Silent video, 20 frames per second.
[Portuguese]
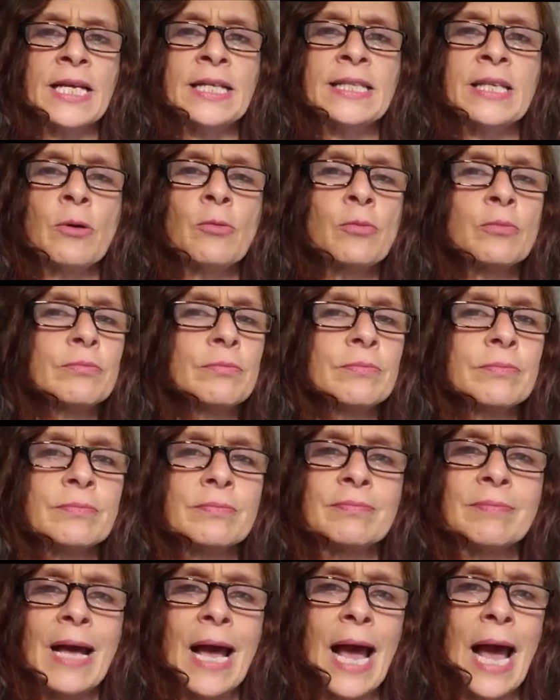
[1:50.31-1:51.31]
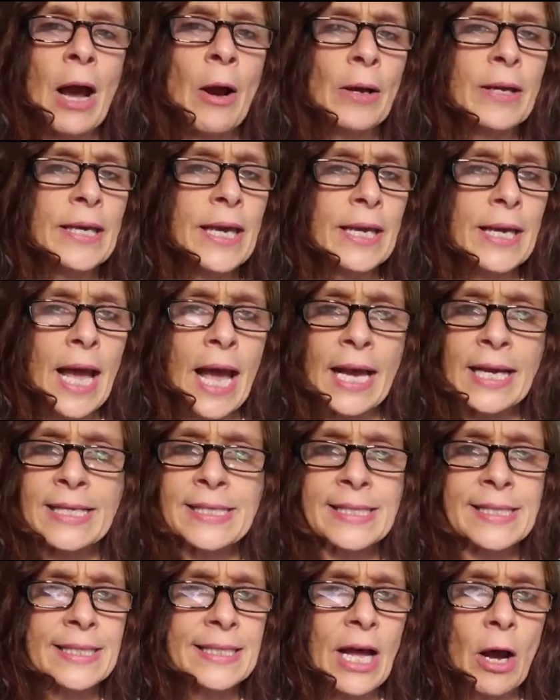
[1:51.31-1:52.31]
Então, há que, a que
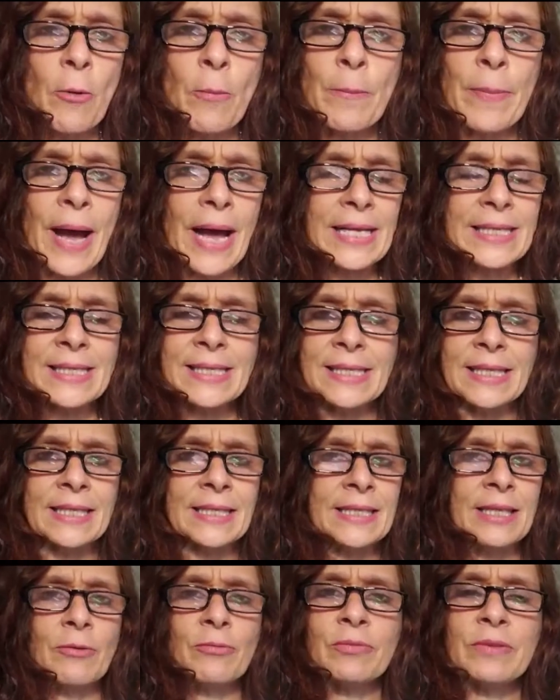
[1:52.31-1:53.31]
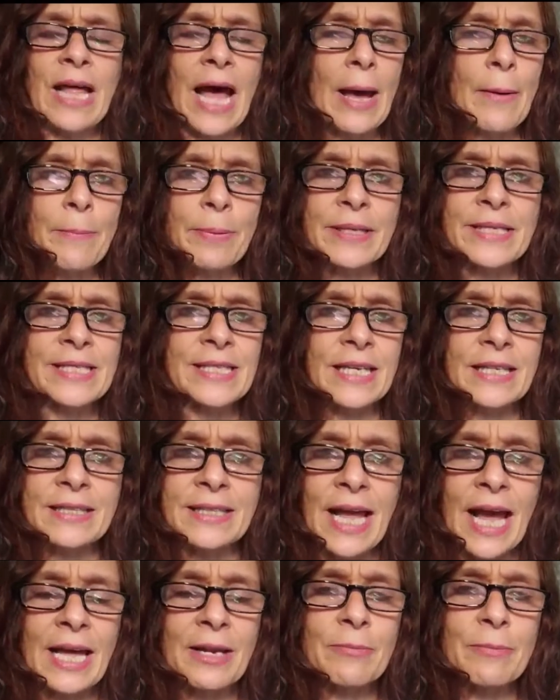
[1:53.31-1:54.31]
se dá um basta. Não dá para
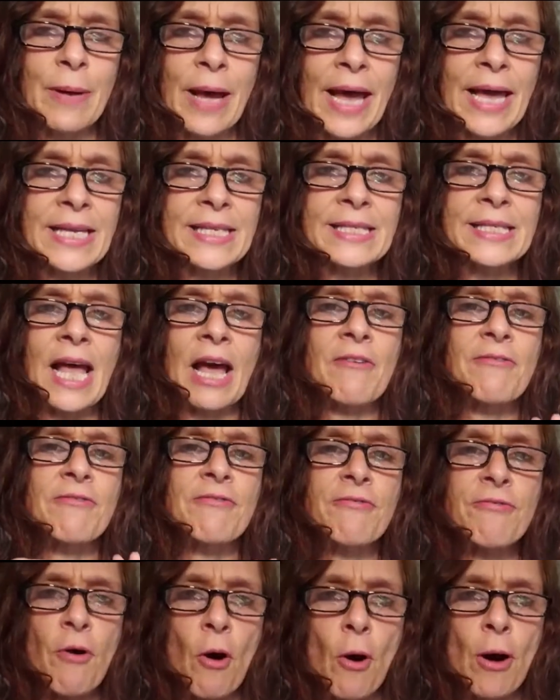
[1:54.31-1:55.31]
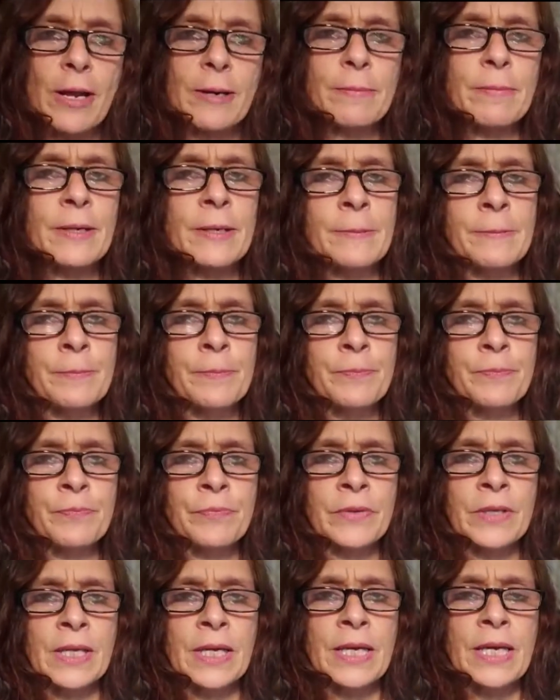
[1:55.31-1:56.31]
aceitar mais a forma
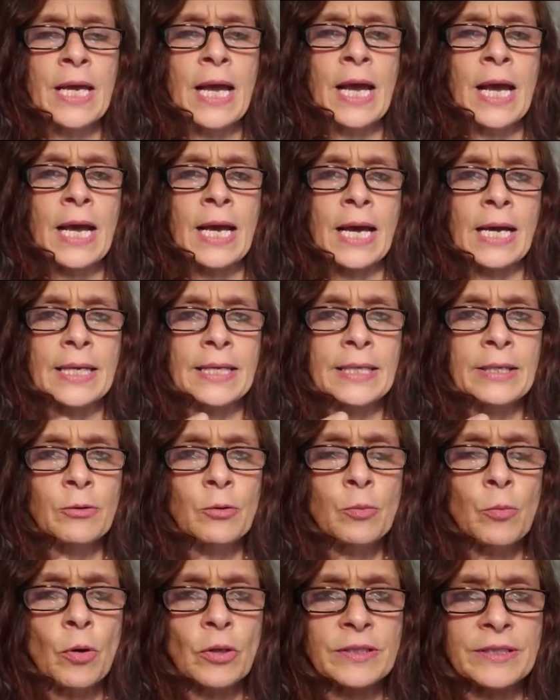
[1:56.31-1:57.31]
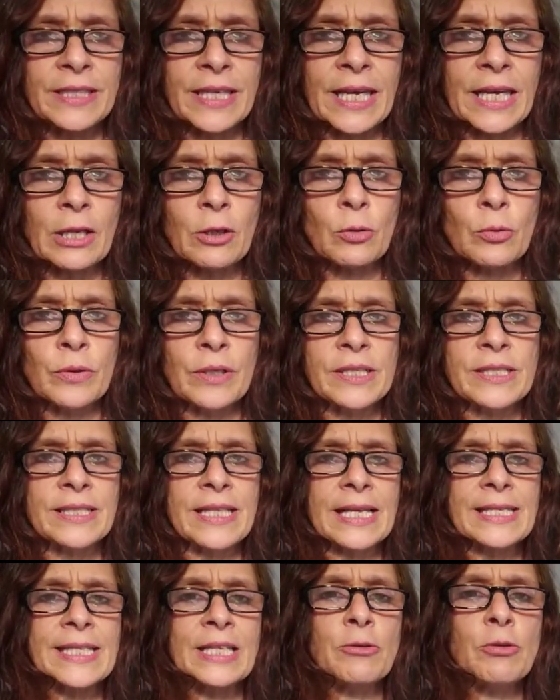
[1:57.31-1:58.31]
e o modelo que
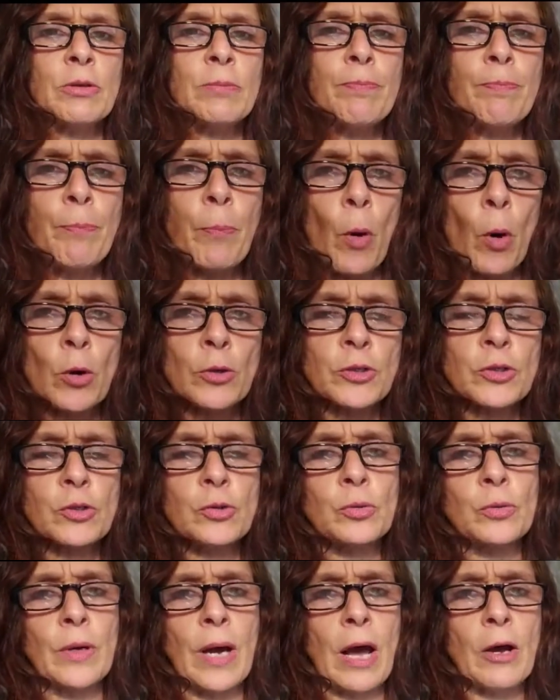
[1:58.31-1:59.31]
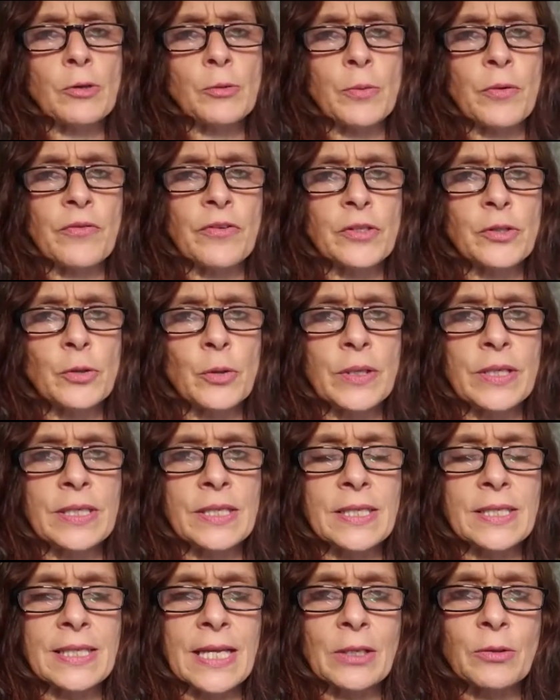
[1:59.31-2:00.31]
está sendo imposto aos
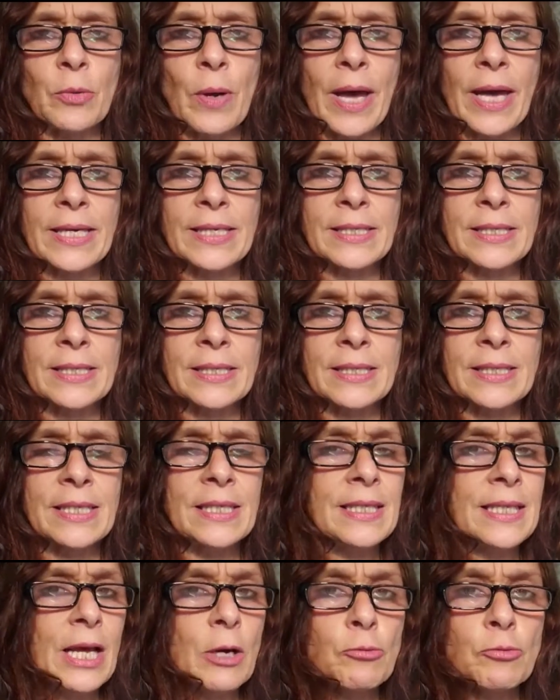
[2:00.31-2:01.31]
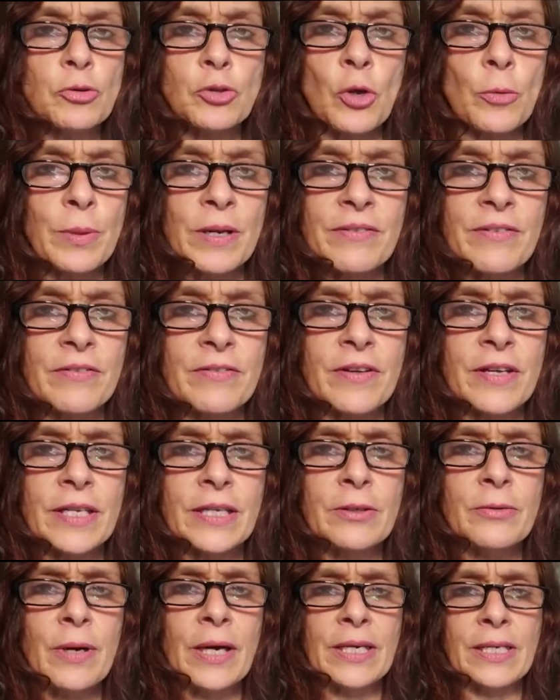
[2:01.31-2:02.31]
professores estaduais que não
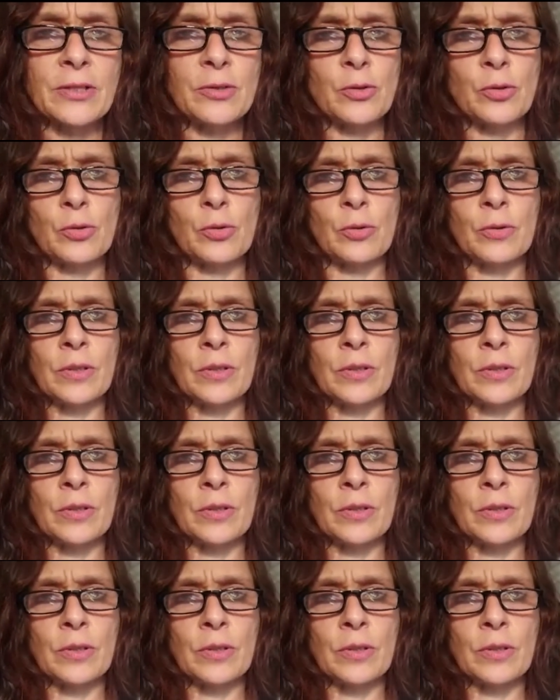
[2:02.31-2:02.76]
sobreviverão a isto.